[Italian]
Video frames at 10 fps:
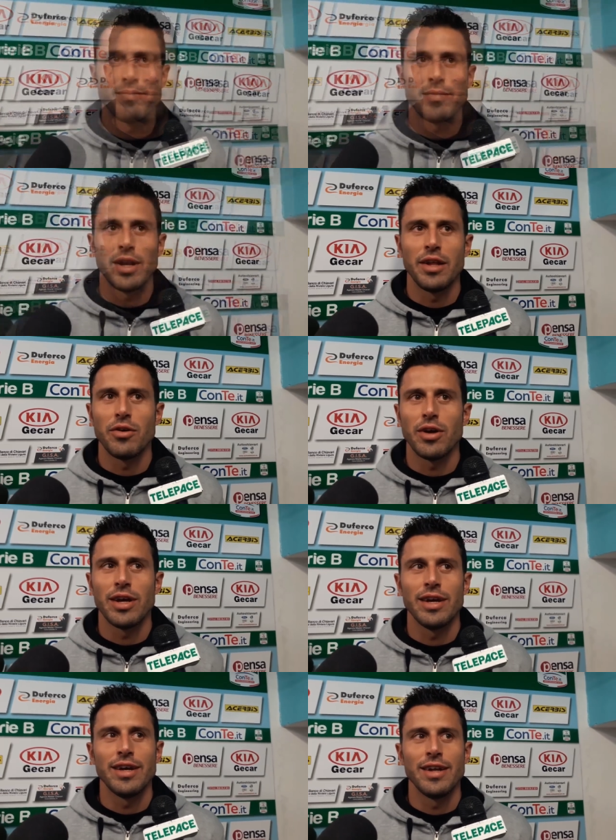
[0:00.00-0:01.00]
Credo
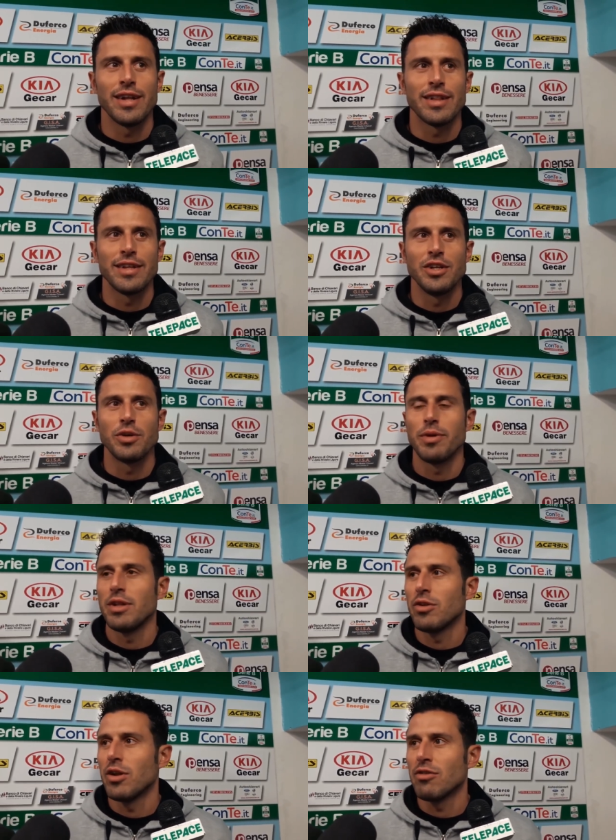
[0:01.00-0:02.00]
che
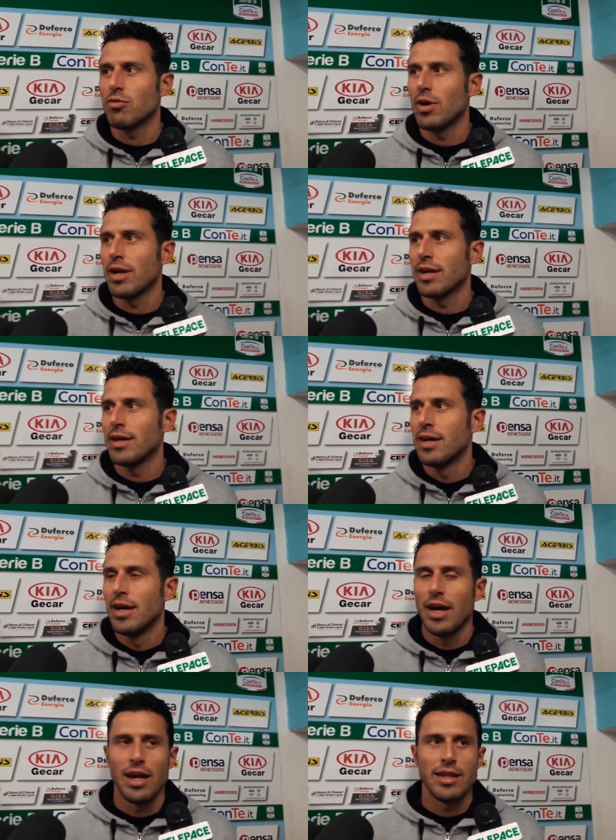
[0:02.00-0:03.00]
l'atteggiamento della squadra,
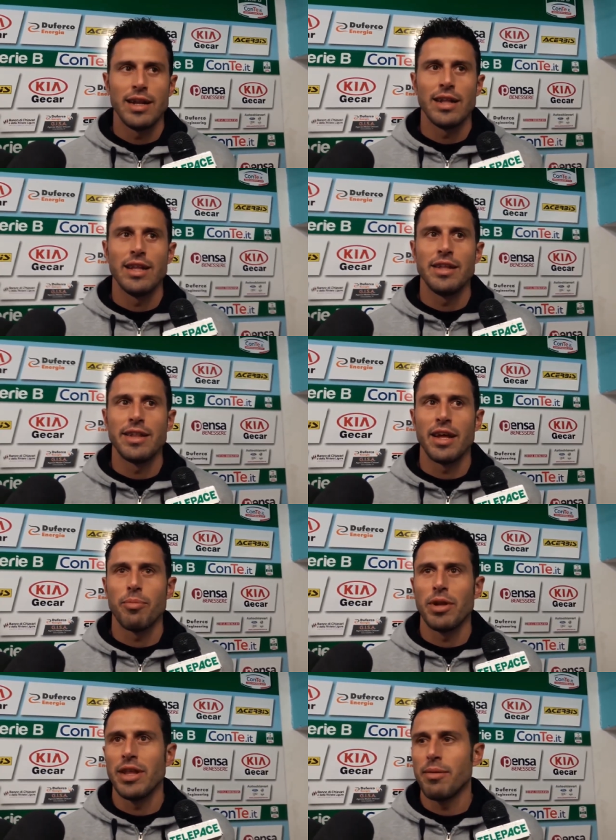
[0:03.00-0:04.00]
al di là degli
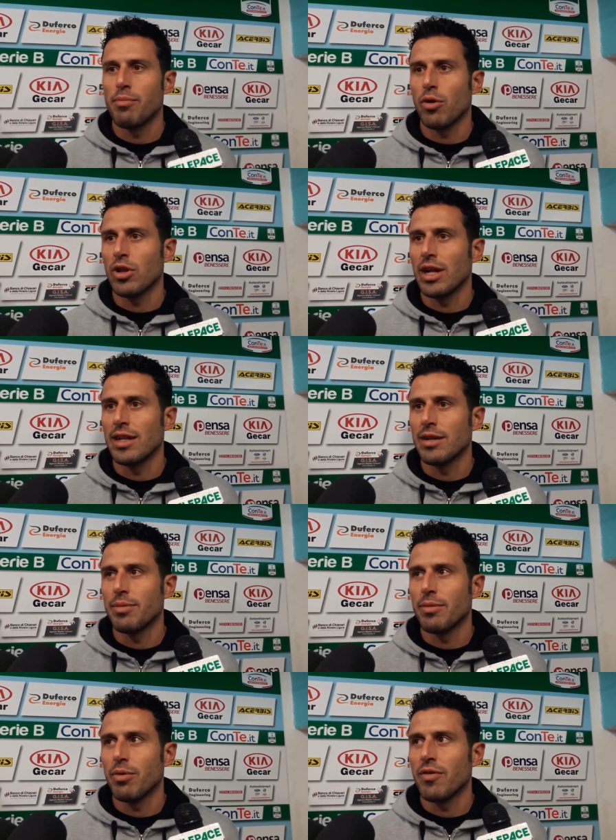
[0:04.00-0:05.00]
interpreti, è importante
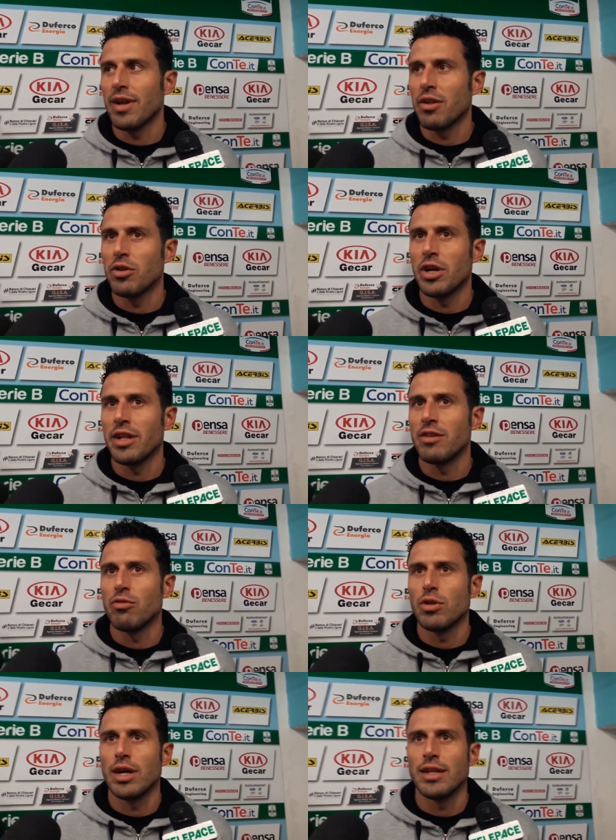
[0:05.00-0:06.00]
per provare ad ottenere dei
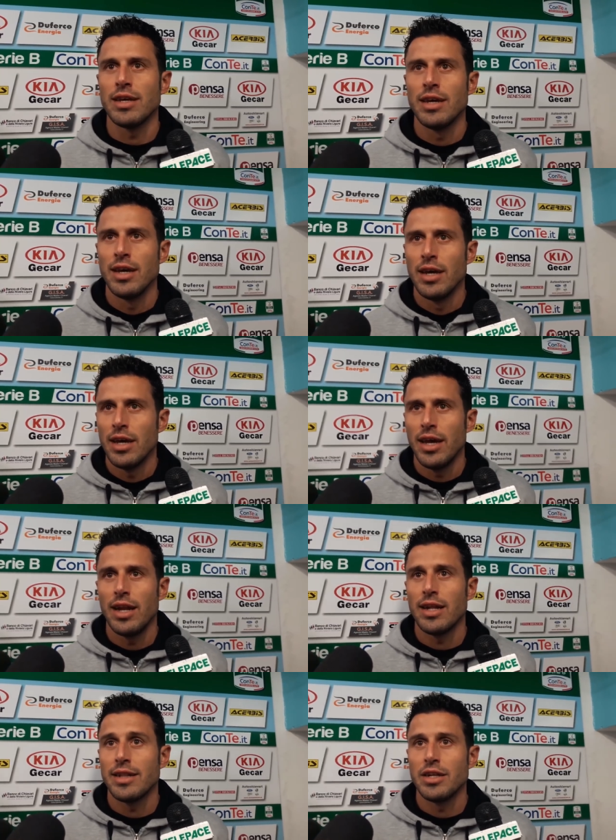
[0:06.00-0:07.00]
risultati e
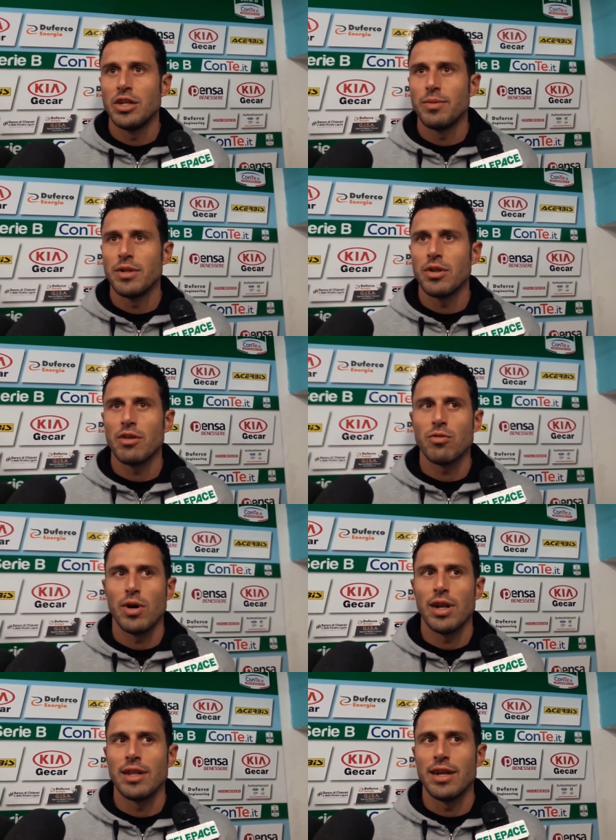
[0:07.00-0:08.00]
l'atteggiamento della
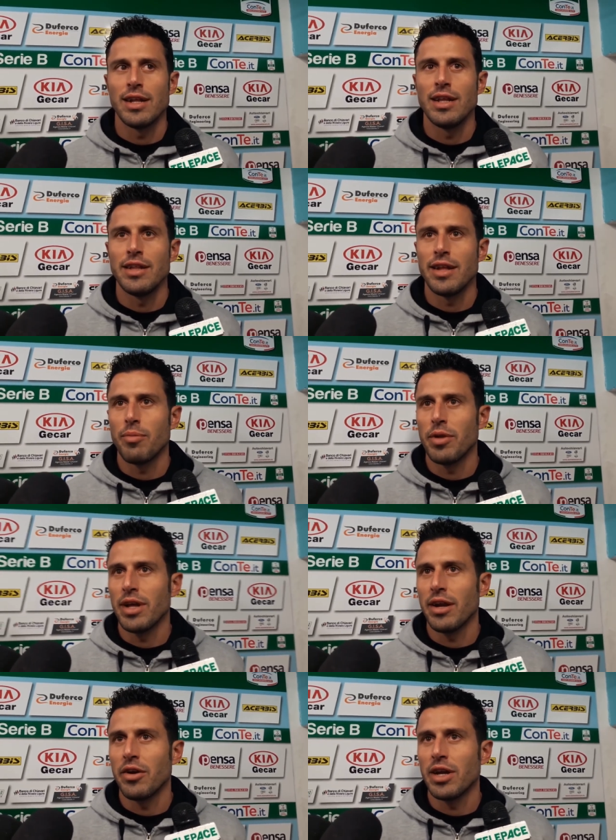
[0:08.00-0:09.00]
squadra, al di là degli interpreti
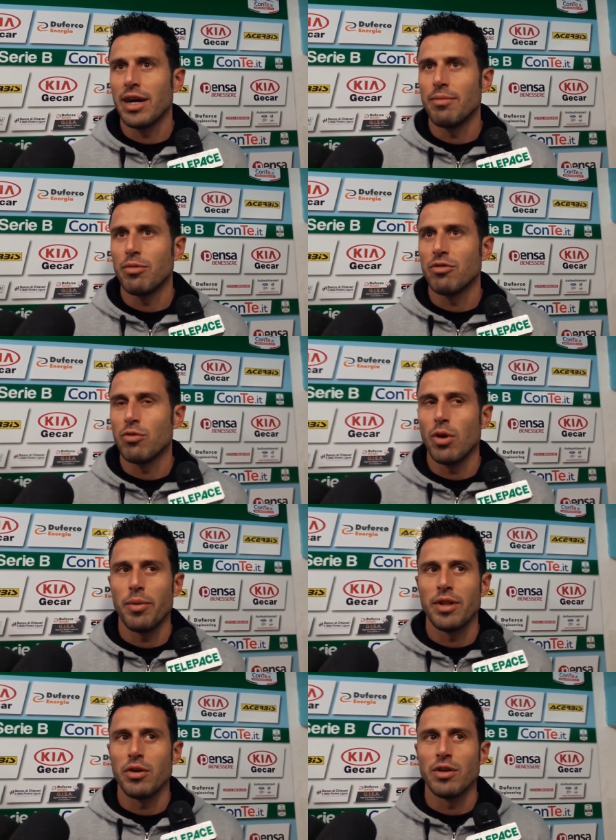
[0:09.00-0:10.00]
che erano in campo,
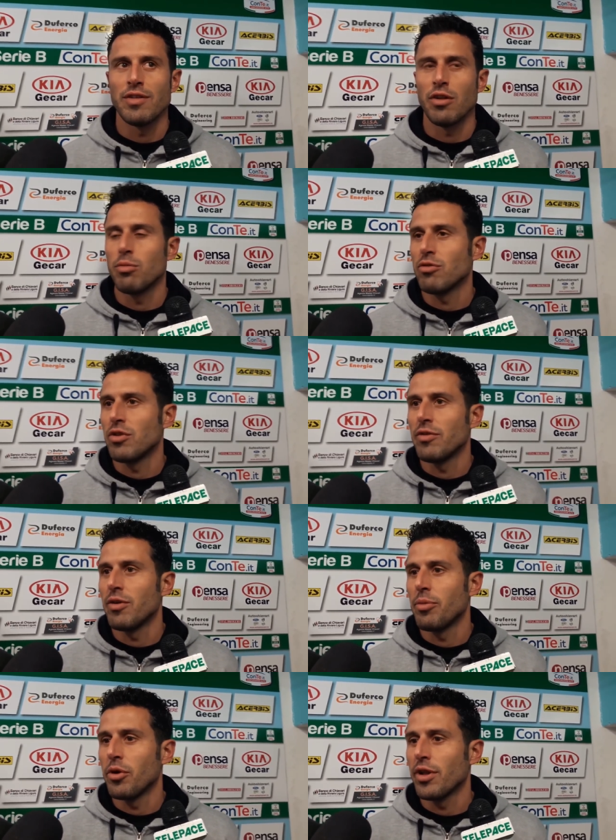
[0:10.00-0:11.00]
sicuramente non è stato positivo nel
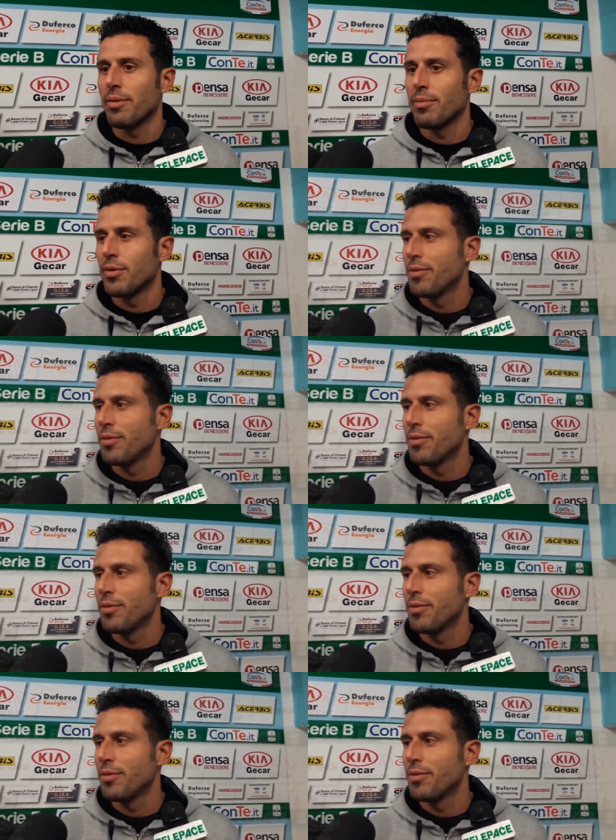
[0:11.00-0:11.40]
primo tempo.